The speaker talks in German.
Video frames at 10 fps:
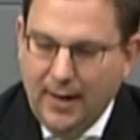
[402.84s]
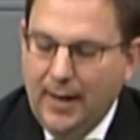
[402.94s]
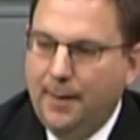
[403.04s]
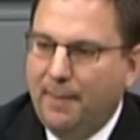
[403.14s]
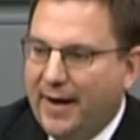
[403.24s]

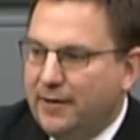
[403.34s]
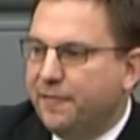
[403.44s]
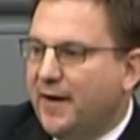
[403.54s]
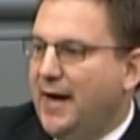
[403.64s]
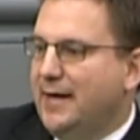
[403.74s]
Meine
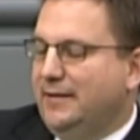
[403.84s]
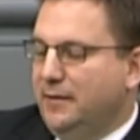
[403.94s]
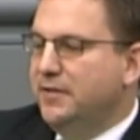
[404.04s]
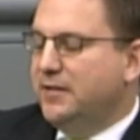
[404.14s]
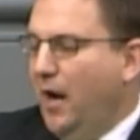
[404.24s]
Frage, die
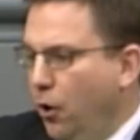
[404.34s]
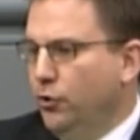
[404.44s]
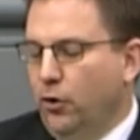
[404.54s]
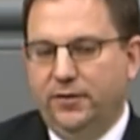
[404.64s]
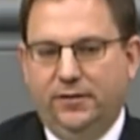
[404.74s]
mich auch
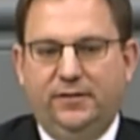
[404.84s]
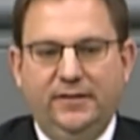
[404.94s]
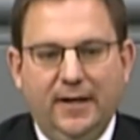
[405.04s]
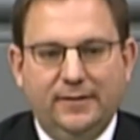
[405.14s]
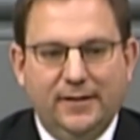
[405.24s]
noch
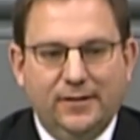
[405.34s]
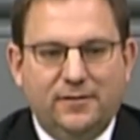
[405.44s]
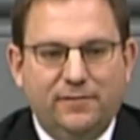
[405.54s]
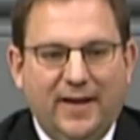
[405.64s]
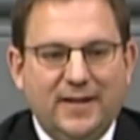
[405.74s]
interessiert,
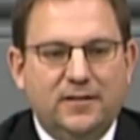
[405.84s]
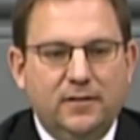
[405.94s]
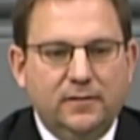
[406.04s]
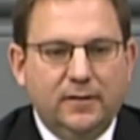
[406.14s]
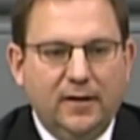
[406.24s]
ist,
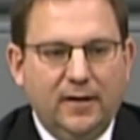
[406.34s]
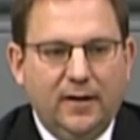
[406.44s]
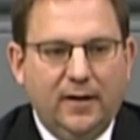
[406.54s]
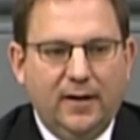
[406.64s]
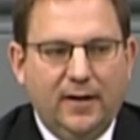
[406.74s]
welchen
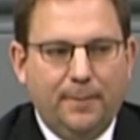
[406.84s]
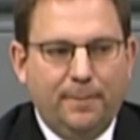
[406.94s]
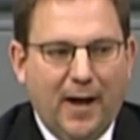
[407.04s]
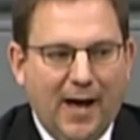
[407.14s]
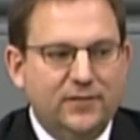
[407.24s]

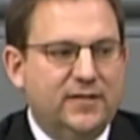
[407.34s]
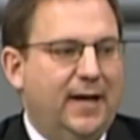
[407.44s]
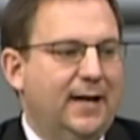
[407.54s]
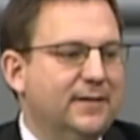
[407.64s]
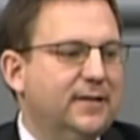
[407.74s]

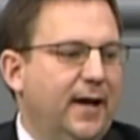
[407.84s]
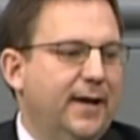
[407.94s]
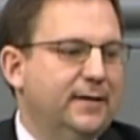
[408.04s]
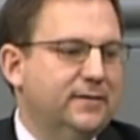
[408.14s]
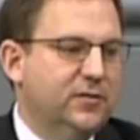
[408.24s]
Anteil hatte
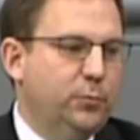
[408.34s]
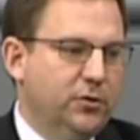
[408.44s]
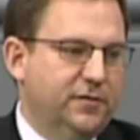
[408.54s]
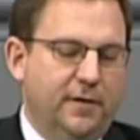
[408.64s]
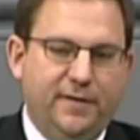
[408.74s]
eigentlich das
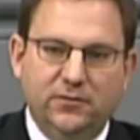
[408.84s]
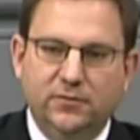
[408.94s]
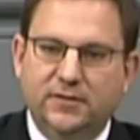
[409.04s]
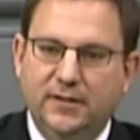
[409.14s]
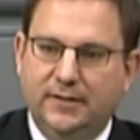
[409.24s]

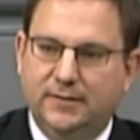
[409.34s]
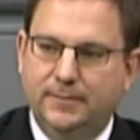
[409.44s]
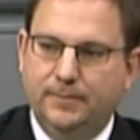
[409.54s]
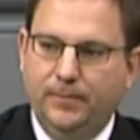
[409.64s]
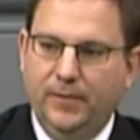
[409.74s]
Bundesverfassungsgericht
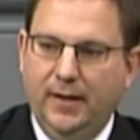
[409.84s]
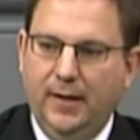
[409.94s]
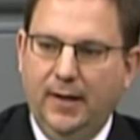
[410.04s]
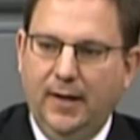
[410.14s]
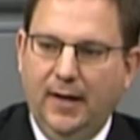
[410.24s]

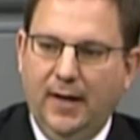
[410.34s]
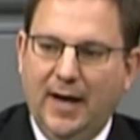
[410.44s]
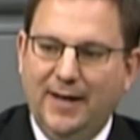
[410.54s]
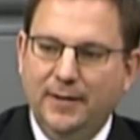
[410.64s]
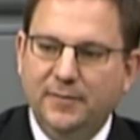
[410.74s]

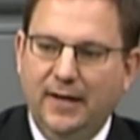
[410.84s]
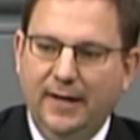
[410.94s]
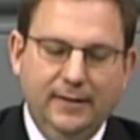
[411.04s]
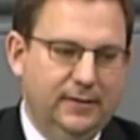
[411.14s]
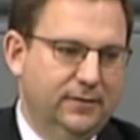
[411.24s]
an dem
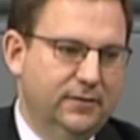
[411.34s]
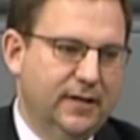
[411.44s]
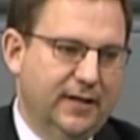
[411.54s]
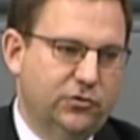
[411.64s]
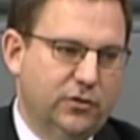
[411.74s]
Gelingen dieses
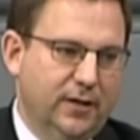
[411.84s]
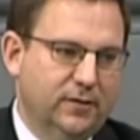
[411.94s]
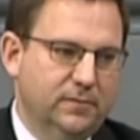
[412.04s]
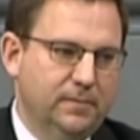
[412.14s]
Rechtsstaats.